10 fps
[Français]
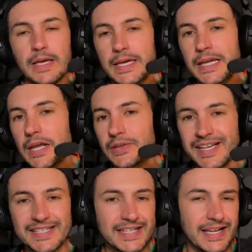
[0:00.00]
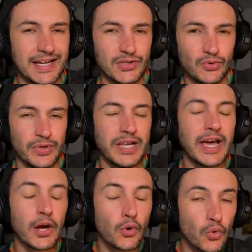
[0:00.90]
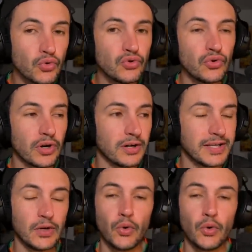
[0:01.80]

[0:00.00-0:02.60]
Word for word: il a une accélération, il a un coup de rein qui est